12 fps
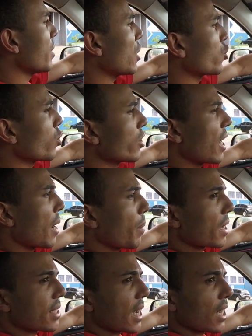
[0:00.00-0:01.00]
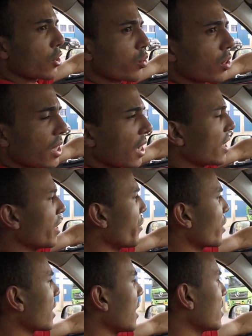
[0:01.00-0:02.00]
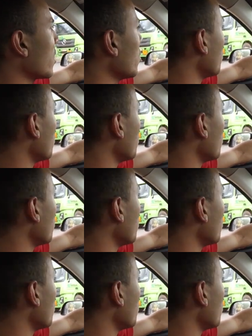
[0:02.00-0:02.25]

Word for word: me ajudem, rapaziada. Ajudem aí, fortalece